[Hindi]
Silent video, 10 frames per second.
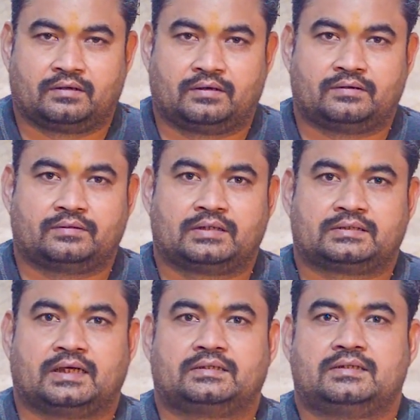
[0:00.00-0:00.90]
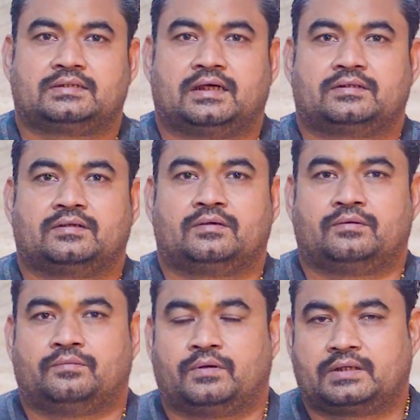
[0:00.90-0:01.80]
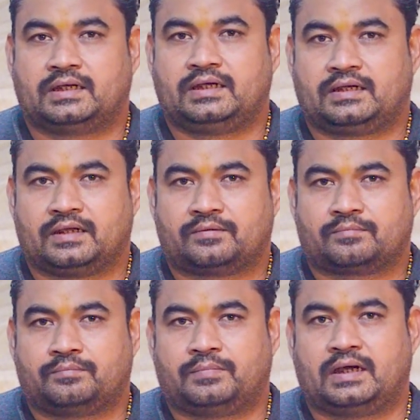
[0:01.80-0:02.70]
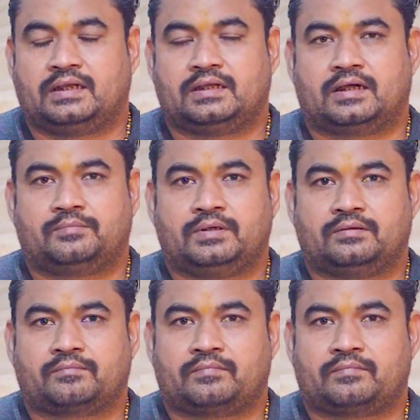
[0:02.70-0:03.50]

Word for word: और साथ ही साथ वाटर इनटेक पानी का भी